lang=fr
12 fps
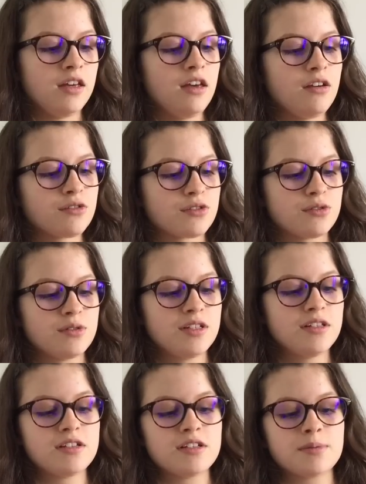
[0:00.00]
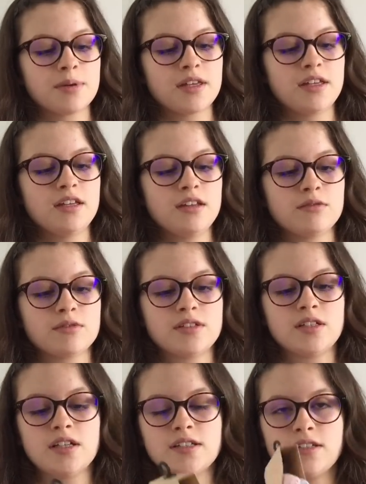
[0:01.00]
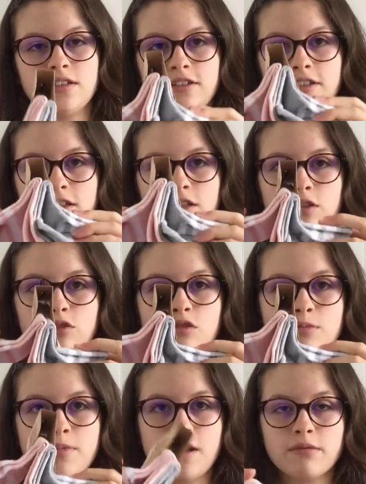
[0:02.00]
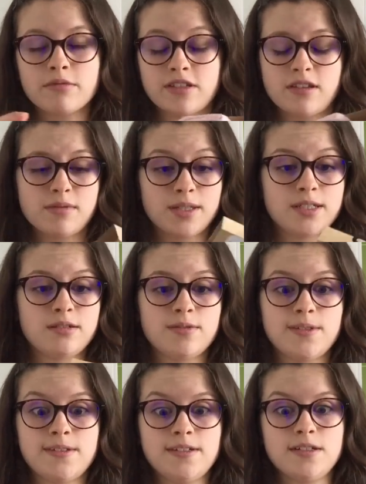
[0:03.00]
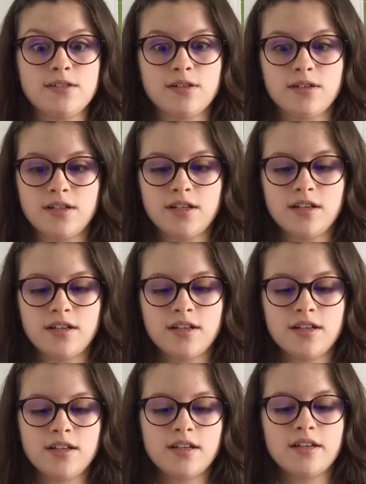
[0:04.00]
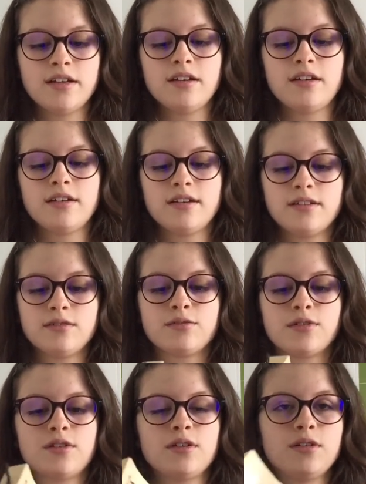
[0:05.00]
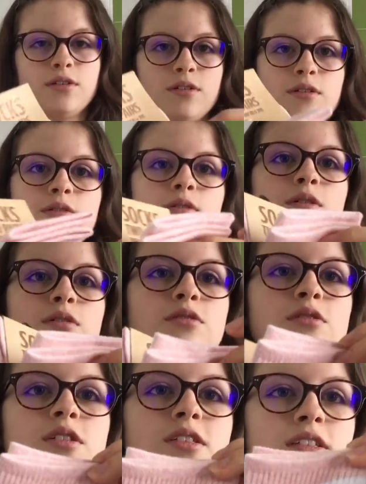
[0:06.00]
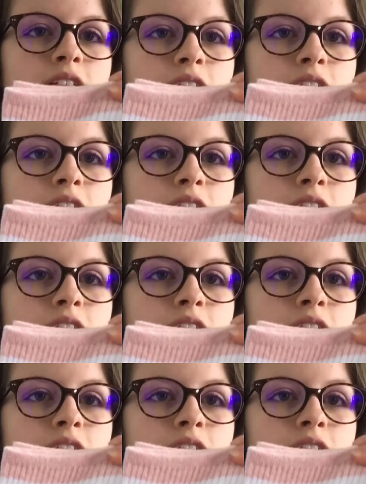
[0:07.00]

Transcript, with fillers: Et ensuite j'ai pris, donc ça c'était deux paires mais ça marchait aussi genre, euh, donc une rose